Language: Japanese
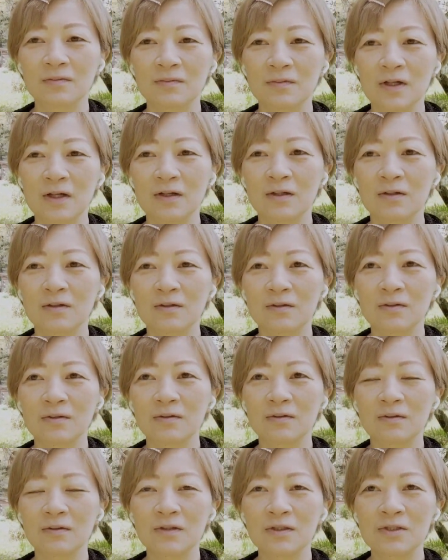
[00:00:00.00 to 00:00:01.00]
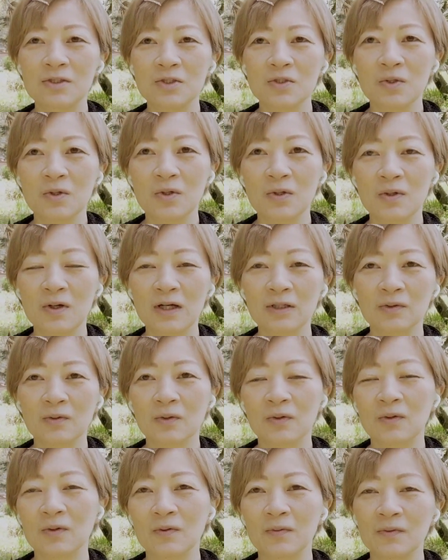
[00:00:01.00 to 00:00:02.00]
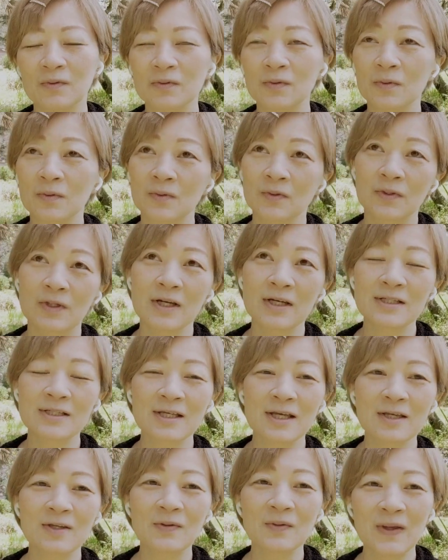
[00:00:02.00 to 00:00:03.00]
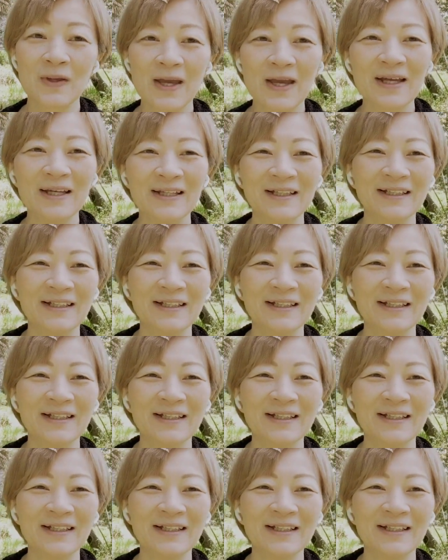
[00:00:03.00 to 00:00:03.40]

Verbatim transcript: あ一応あとどのぐらい 3,4 年